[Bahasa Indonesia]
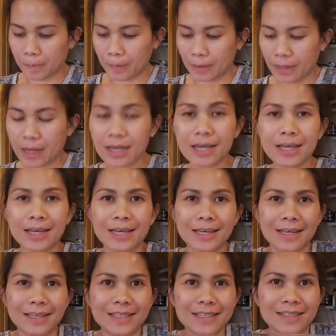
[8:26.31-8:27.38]
Yep, no
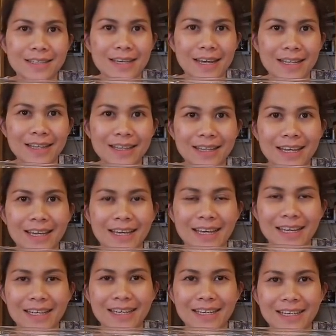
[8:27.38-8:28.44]
Cantik
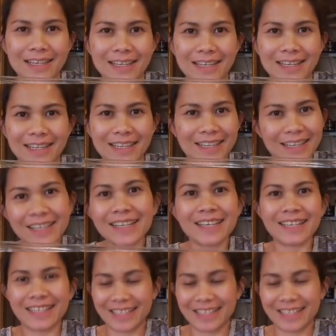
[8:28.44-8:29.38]
kan?